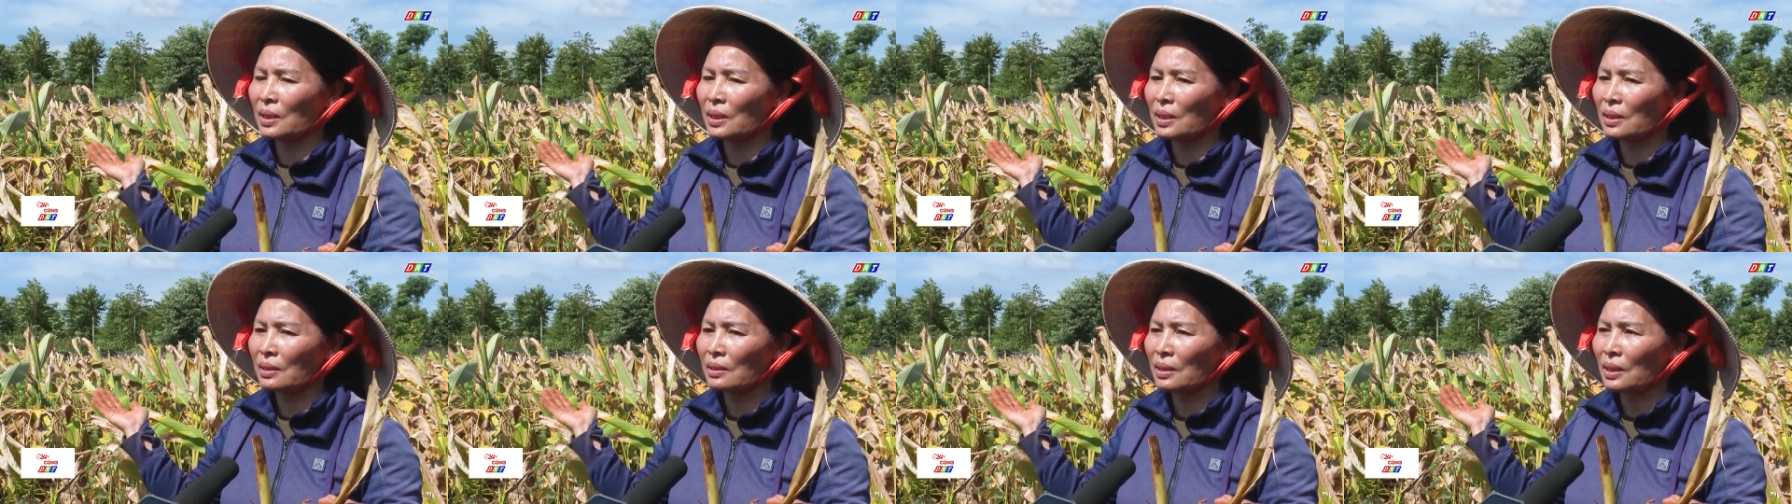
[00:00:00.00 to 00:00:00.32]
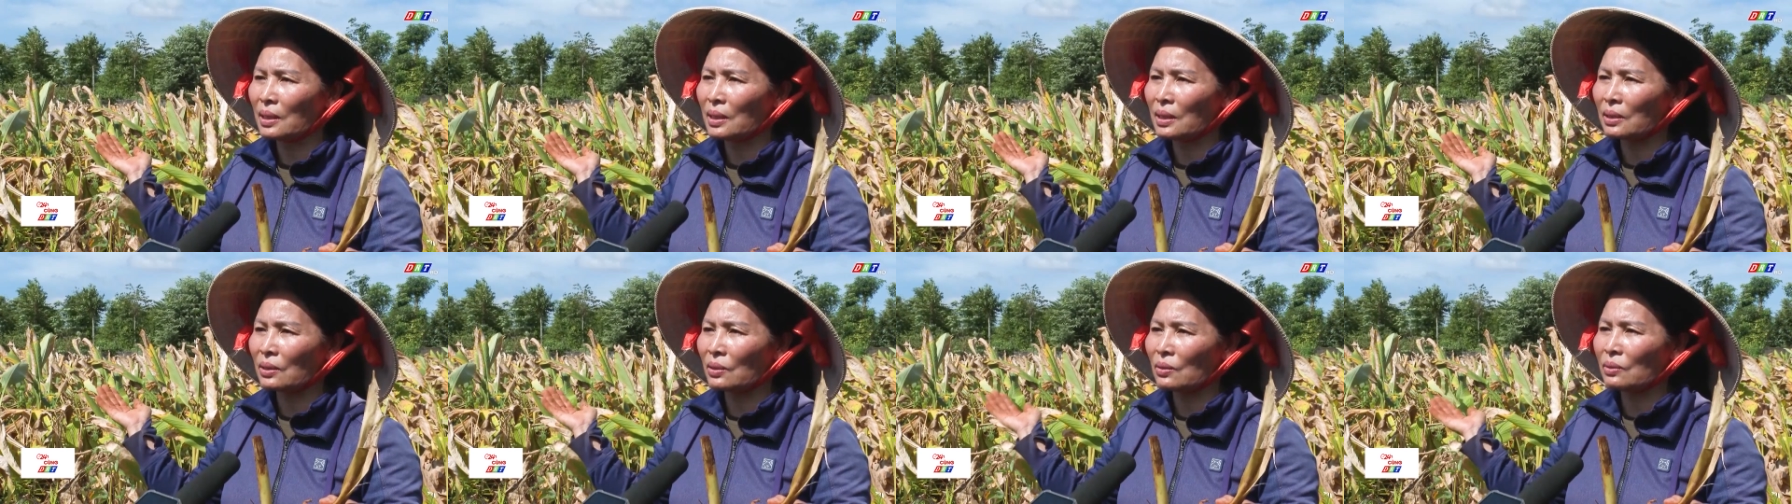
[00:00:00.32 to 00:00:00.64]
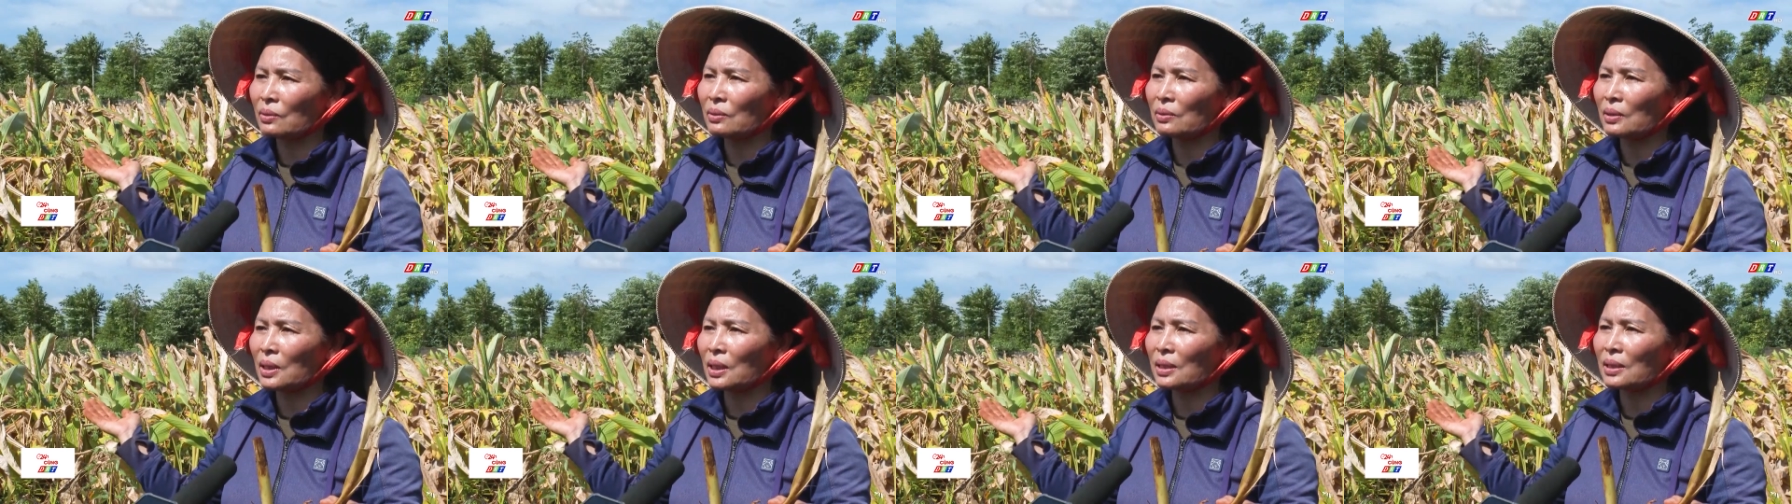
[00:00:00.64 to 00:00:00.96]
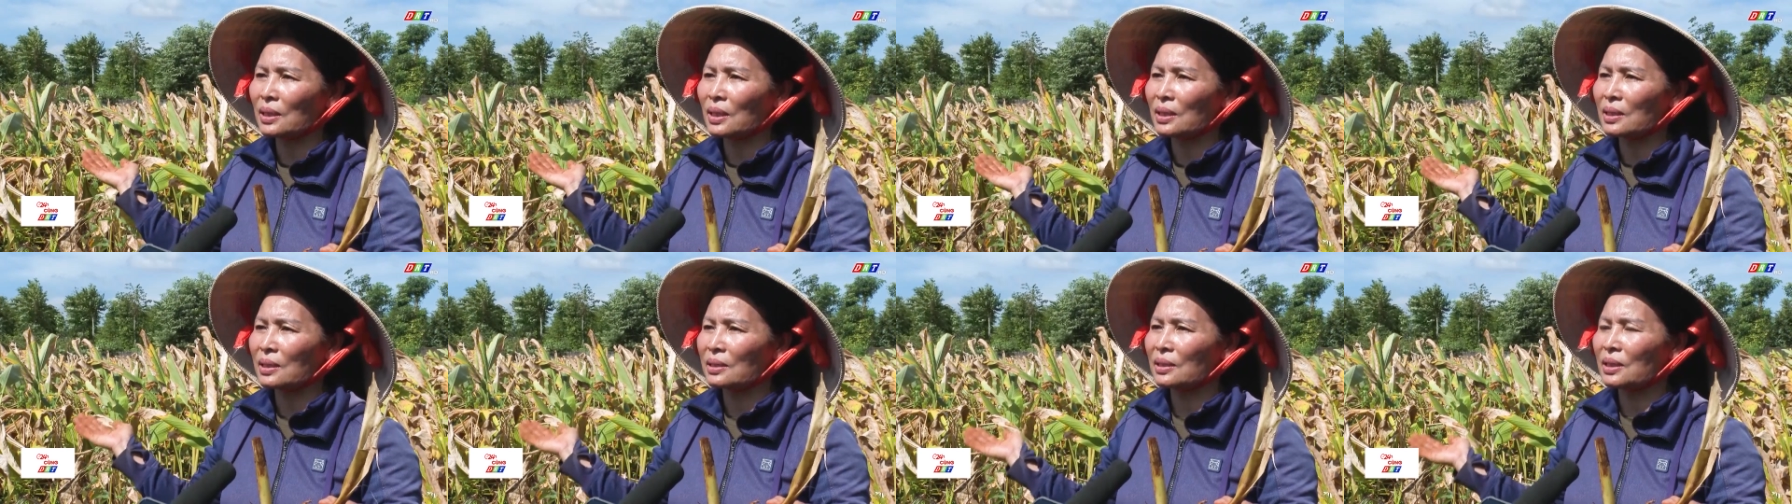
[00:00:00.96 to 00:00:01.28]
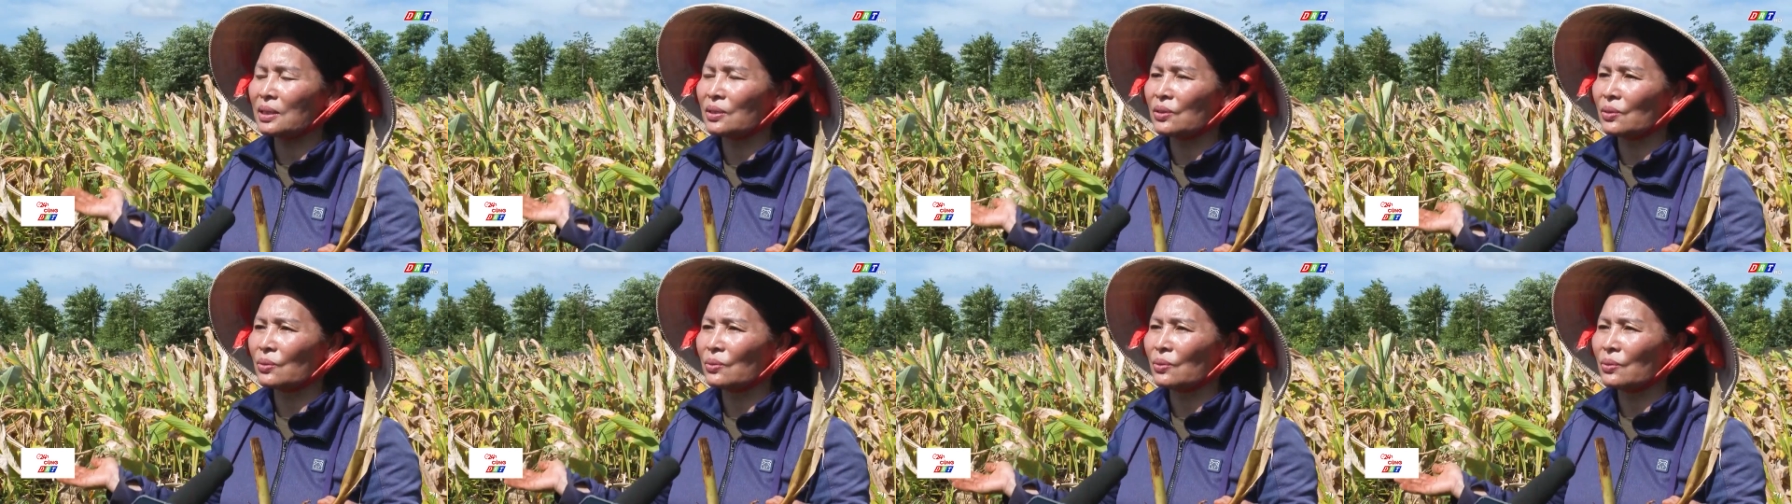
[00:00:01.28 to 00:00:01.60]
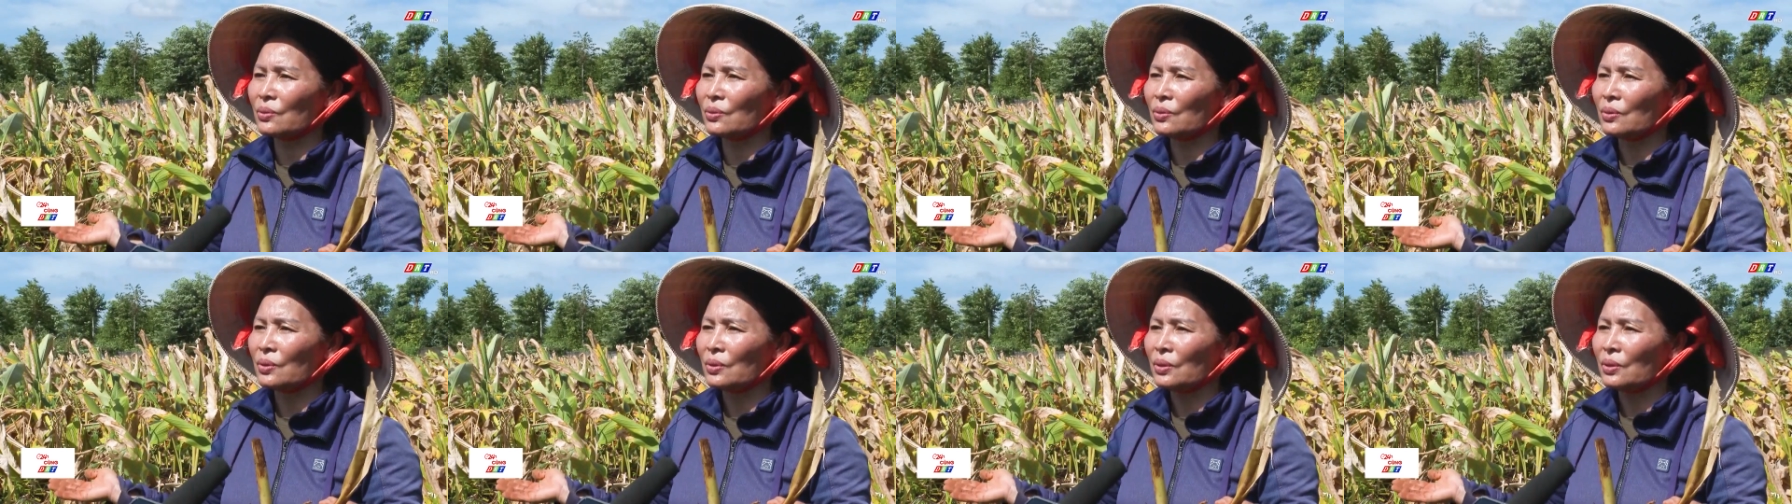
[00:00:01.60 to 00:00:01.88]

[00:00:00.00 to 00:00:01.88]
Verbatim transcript: là rất là tốt tất cả các chỉ số,